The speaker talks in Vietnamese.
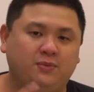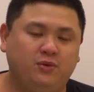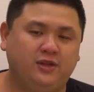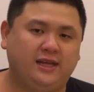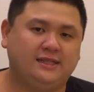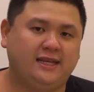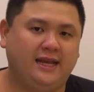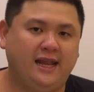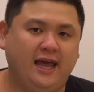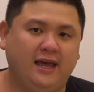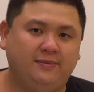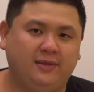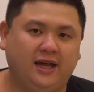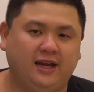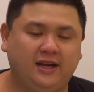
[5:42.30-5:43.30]
mình muốn chia sẻ
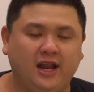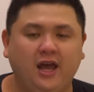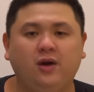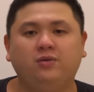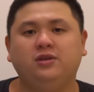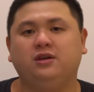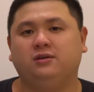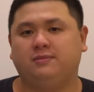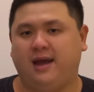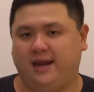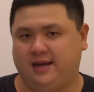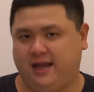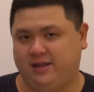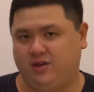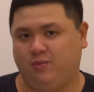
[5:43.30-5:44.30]
thêm là nếu như
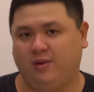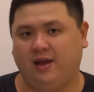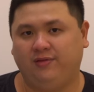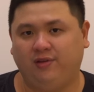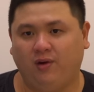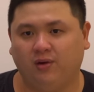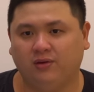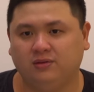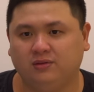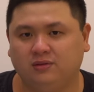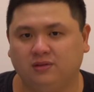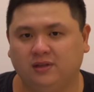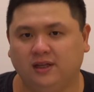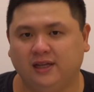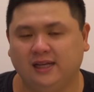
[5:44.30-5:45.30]
bạn đang dùng iphone
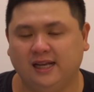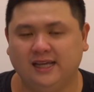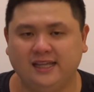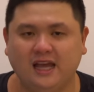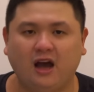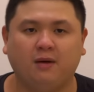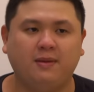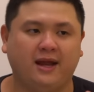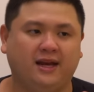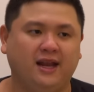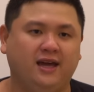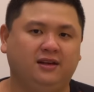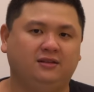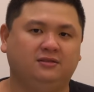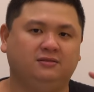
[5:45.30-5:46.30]
thì lý do bạn
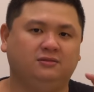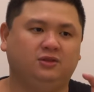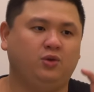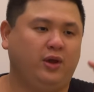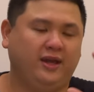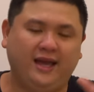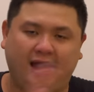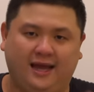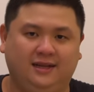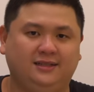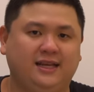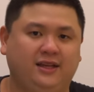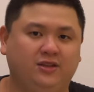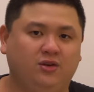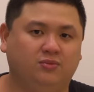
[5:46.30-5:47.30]
nên chuyển hẳn
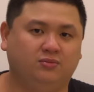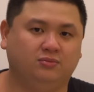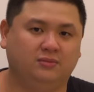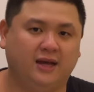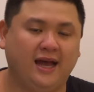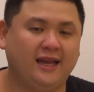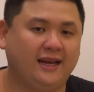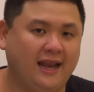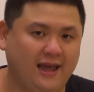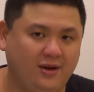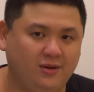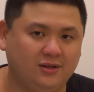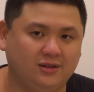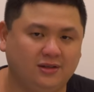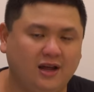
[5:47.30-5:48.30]
sang dùng iCloud
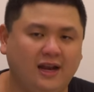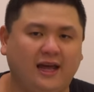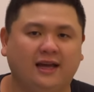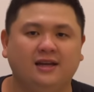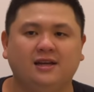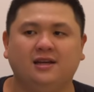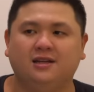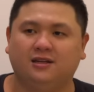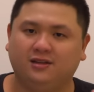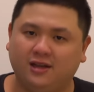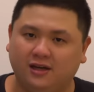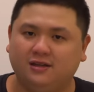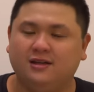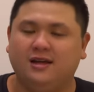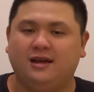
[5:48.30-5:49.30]
đó, đó là thứ
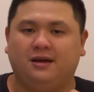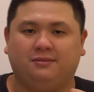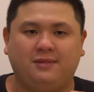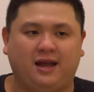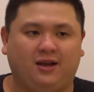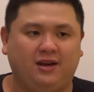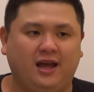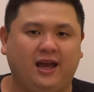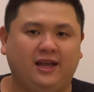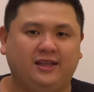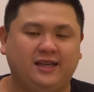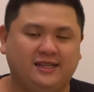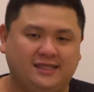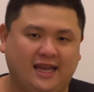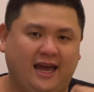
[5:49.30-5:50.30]
nhất bạn có thể
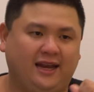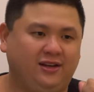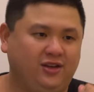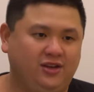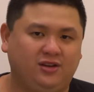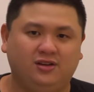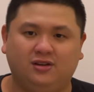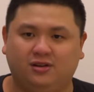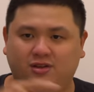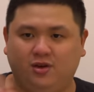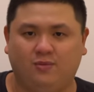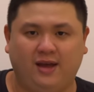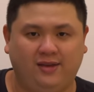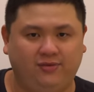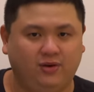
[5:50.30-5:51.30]
chia sẻ ảnh cho những người
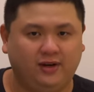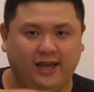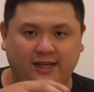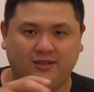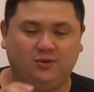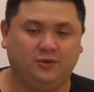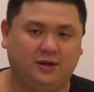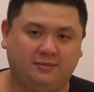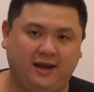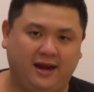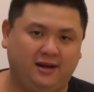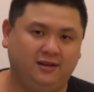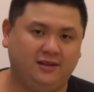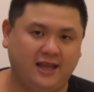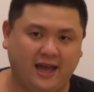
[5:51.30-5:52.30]
dùng iPhone khác xung quanh bạn
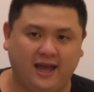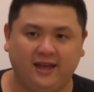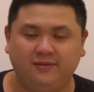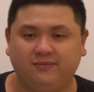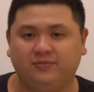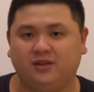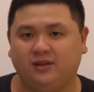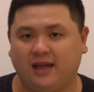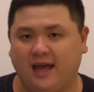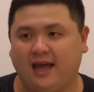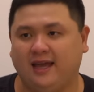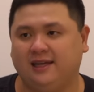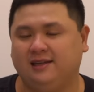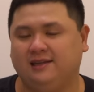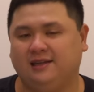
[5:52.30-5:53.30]
rất dễ thứ
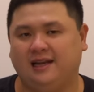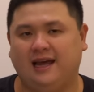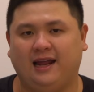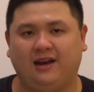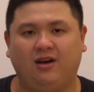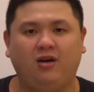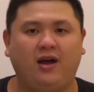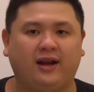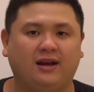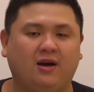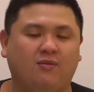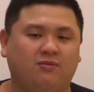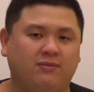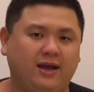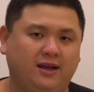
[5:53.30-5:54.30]
hai là nó hoạt
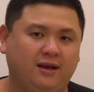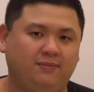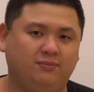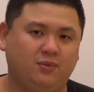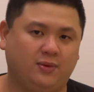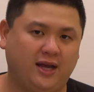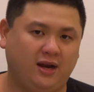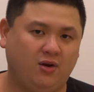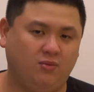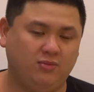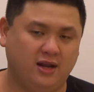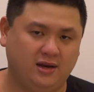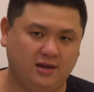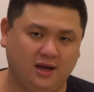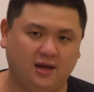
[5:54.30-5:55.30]
động backup một cách ổn
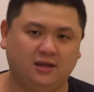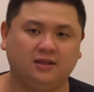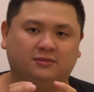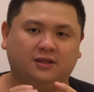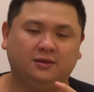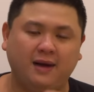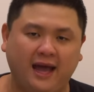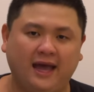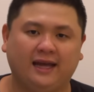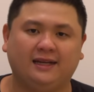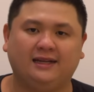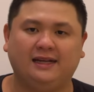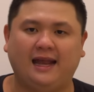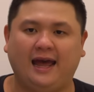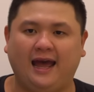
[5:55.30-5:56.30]
định hơn thứ ba
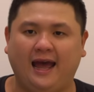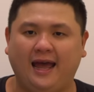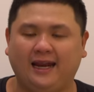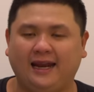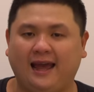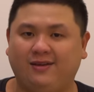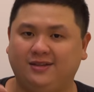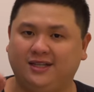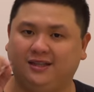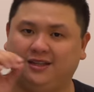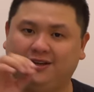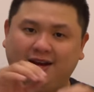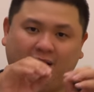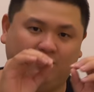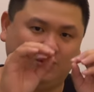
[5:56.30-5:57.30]
là iCloud nó sẽ
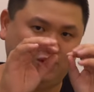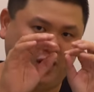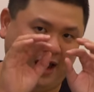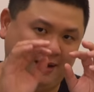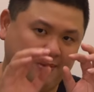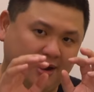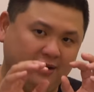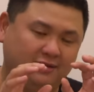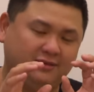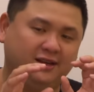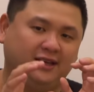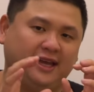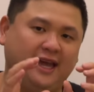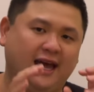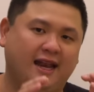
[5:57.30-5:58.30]
tự động xóa bớt
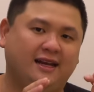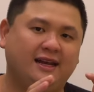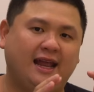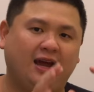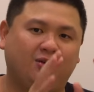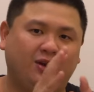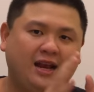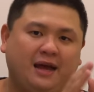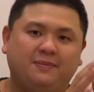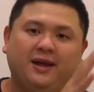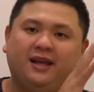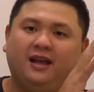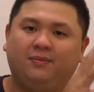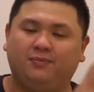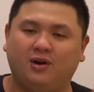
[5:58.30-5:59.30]
những cái ảnh nào nó đã
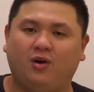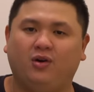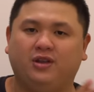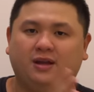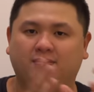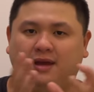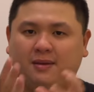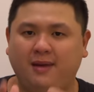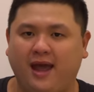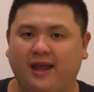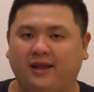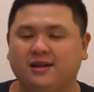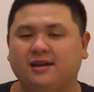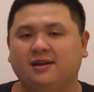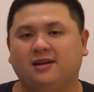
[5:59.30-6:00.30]
backup rồi trên máy bạn
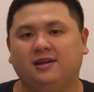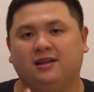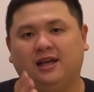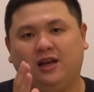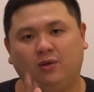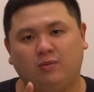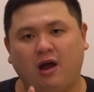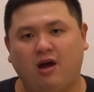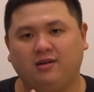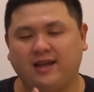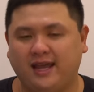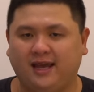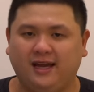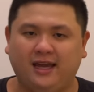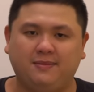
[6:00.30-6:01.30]
thì lúc đó
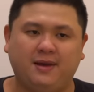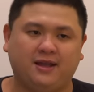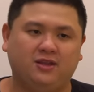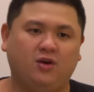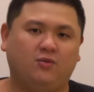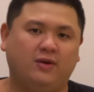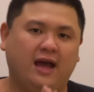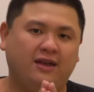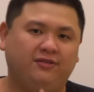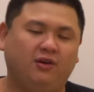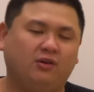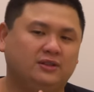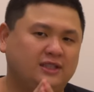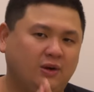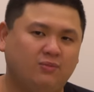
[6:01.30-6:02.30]
ngay cả khi bạn dùng iPhone
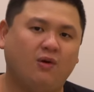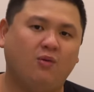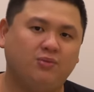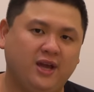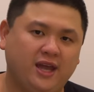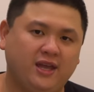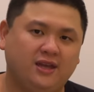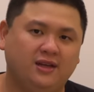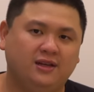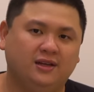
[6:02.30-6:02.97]
64GB